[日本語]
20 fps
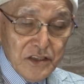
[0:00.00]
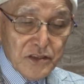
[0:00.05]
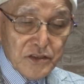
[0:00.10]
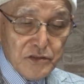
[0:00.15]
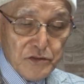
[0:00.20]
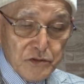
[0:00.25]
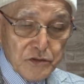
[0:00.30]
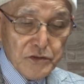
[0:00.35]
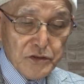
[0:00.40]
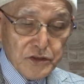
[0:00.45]

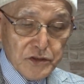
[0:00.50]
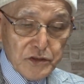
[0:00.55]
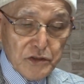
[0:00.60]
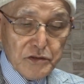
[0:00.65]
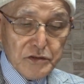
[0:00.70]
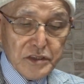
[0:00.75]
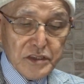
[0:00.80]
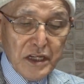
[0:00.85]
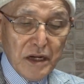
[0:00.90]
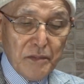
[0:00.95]
スーツの
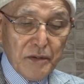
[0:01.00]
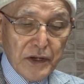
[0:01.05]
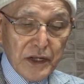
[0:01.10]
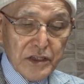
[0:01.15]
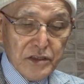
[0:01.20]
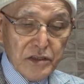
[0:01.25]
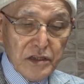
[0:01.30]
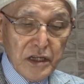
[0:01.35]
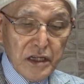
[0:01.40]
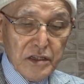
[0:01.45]
内が
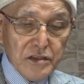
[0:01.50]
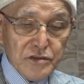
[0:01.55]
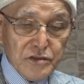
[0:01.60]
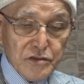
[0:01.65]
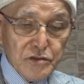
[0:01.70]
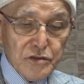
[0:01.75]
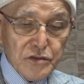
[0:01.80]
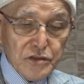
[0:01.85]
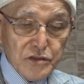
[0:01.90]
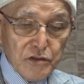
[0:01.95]
ポケ
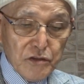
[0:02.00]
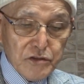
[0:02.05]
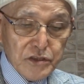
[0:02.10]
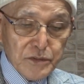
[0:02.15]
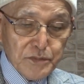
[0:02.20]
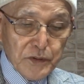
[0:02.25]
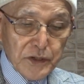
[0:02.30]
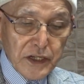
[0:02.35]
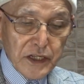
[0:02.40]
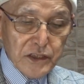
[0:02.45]
スーツの
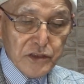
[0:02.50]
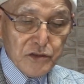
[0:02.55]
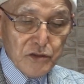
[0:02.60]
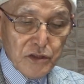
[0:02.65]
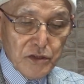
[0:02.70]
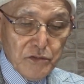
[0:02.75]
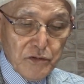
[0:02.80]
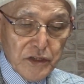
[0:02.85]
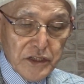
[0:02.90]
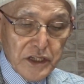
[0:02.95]
内ポケット
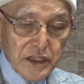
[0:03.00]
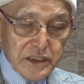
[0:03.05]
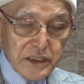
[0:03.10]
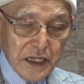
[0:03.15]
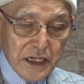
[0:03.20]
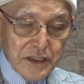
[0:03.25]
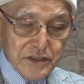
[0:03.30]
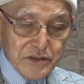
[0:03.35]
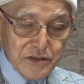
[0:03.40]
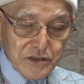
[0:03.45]
にも入れ
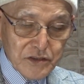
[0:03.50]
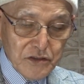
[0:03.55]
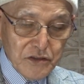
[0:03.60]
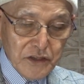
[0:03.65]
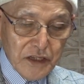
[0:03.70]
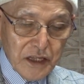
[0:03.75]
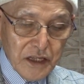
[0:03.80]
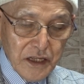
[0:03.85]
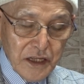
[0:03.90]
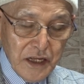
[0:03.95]
たりするの
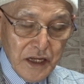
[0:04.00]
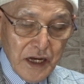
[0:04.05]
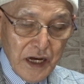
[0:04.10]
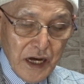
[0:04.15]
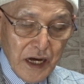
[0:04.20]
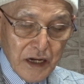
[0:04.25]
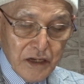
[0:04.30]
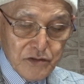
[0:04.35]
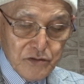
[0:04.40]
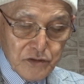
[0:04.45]
で、
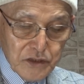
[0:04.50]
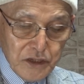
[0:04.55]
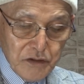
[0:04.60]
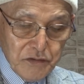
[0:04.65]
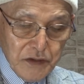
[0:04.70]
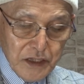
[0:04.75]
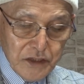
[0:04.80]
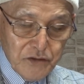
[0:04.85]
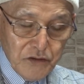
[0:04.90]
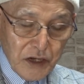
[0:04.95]
ある時
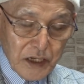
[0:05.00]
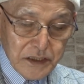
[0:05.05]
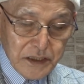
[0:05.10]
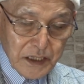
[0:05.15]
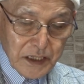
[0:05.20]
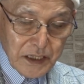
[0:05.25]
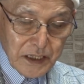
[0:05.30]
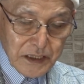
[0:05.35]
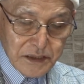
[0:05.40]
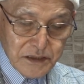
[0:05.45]
ファンの方
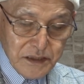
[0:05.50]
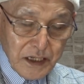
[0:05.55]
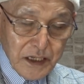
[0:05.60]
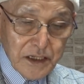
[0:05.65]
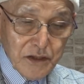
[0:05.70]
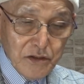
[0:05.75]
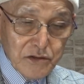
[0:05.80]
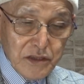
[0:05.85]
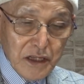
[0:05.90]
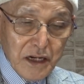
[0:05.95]
から
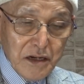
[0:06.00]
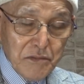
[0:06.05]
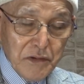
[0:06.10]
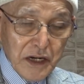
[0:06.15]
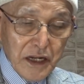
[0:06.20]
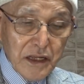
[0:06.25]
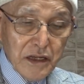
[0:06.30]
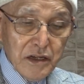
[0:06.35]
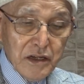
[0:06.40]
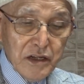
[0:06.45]
サインを頼ま
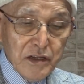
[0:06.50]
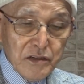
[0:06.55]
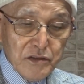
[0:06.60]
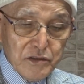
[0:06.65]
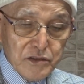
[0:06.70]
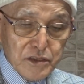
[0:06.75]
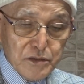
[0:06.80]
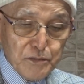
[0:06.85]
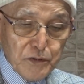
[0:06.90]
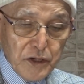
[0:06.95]
れ、
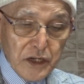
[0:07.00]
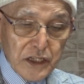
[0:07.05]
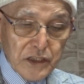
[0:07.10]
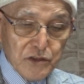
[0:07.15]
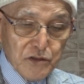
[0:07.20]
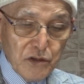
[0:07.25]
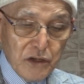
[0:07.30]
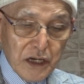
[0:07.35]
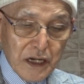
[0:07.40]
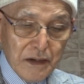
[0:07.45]
内
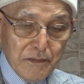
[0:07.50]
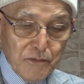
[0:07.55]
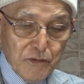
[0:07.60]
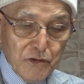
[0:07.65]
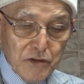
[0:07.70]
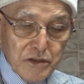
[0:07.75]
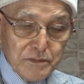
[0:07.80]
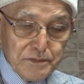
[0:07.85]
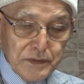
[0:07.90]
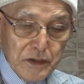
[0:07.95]
ポケットから
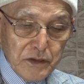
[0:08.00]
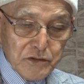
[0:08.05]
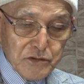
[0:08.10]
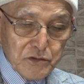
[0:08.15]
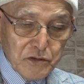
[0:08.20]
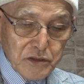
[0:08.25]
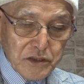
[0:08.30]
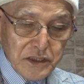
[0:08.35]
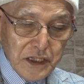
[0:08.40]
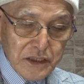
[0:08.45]
ボールペンを
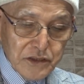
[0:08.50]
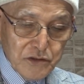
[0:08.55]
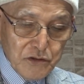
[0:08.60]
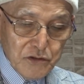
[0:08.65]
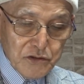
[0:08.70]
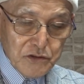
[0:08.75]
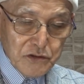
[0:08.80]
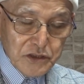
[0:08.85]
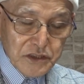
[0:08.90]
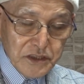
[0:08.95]
取り出
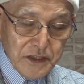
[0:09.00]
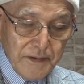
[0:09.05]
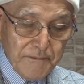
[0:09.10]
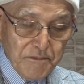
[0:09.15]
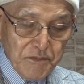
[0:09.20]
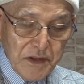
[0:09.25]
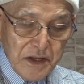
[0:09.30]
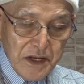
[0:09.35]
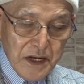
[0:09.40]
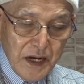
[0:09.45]
そうとして、
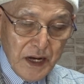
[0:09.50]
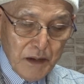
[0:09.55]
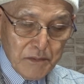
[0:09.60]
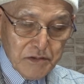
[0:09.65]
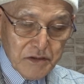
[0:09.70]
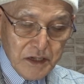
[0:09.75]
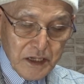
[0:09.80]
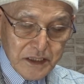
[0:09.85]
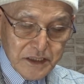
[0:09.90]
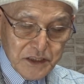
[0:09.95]
歯
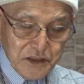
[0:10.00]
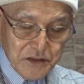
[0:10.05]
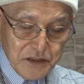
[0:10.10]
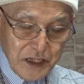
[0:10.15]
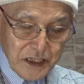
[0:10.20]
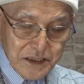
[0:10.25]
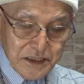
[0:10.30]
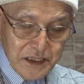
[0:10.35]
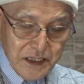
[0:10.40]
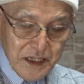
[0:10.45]
ブラシを
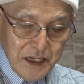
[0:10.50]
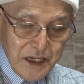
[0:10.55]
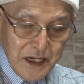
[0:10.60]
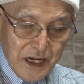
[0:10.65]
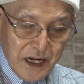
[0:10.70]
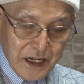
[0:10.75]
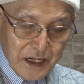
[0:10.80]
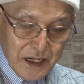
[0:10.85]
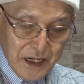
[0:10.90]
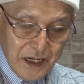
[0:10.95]
出し、
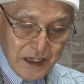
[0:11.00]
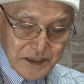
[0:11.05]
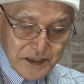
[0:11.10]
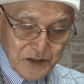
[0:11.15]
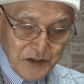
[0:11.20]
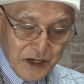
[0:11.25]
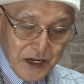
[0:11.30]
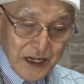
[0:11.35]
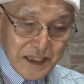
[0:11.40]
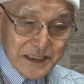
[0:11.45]
赤
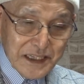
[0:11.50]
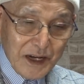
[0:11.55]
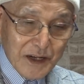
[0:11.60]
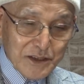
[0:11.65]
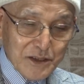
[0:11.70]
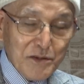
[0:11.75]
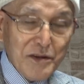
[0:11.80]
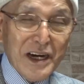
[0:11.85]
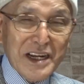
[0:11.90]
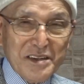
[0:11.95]
恥をかいた
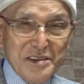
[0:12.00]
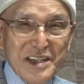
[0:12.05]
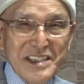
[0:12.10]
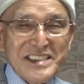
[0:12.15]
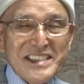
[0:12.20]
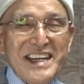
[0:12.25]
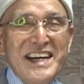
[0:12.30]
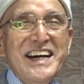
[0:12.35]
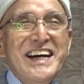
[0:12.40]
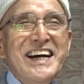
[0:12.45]
こともあります。